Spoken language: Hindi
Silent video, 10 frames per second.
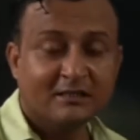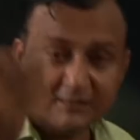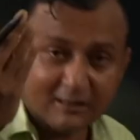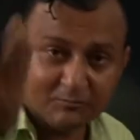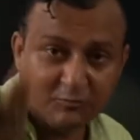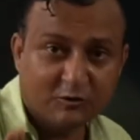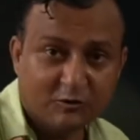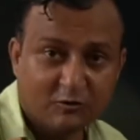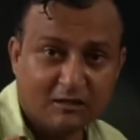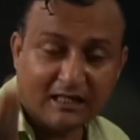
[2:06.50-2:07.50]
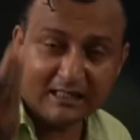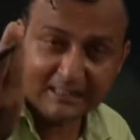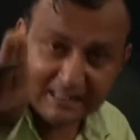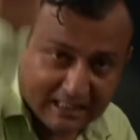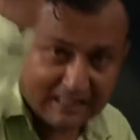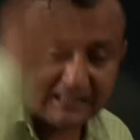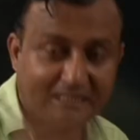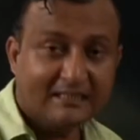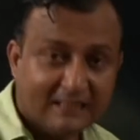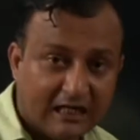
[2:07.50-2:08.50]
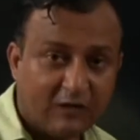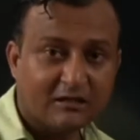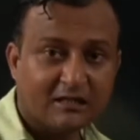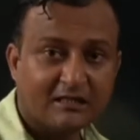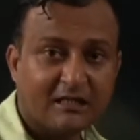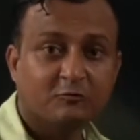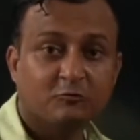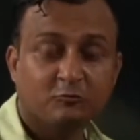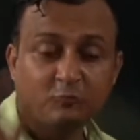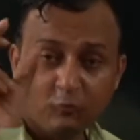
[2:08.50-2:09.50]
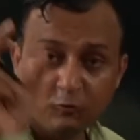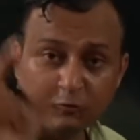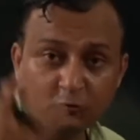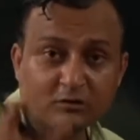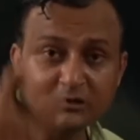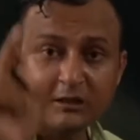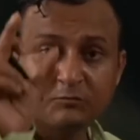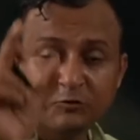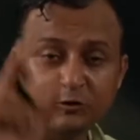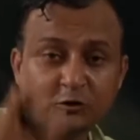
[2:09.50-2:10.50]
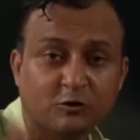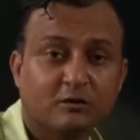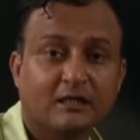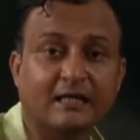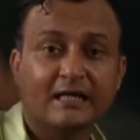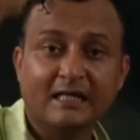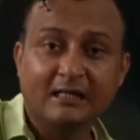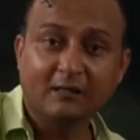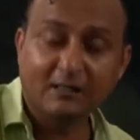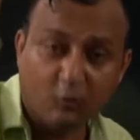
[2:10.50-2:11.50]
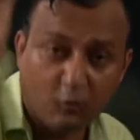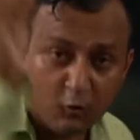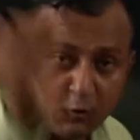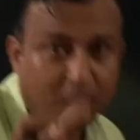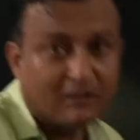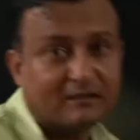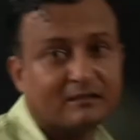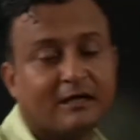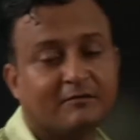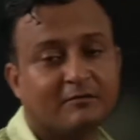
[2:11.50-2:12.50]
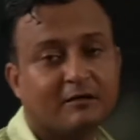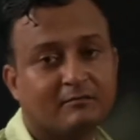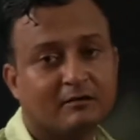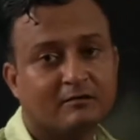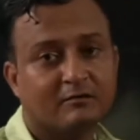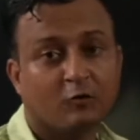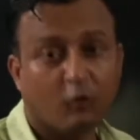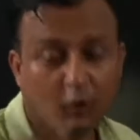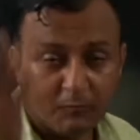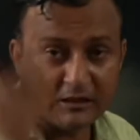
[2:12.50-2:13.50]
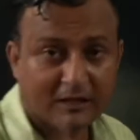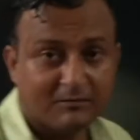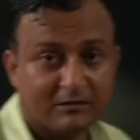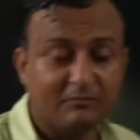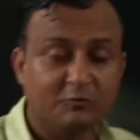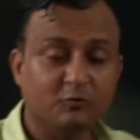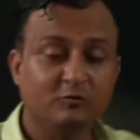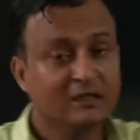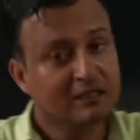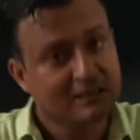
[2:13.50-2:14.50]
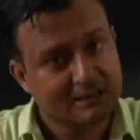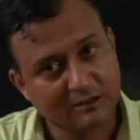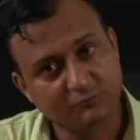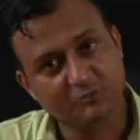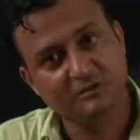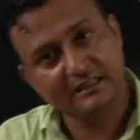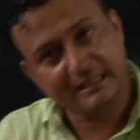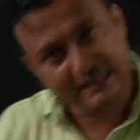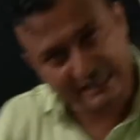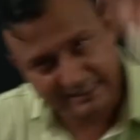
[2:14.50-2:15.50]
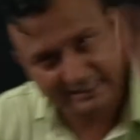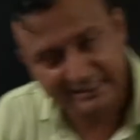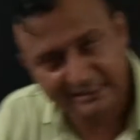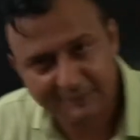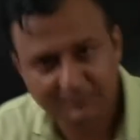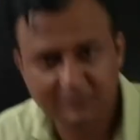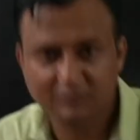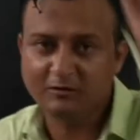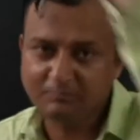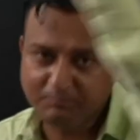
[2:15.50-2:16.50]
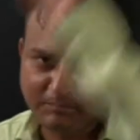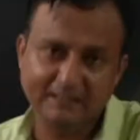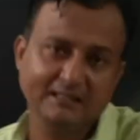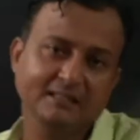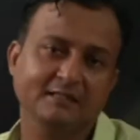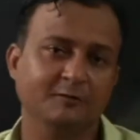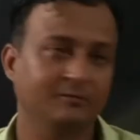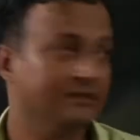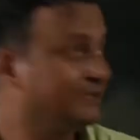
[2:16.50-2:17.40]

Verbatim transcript: समुच्चयों का अगर निकालना है क्या होता था दोनों समुच्चयों के कॉमन अवयव कॉमन का मतलब जो समुच्चय ए के अंदर भी और बी के अंदर भी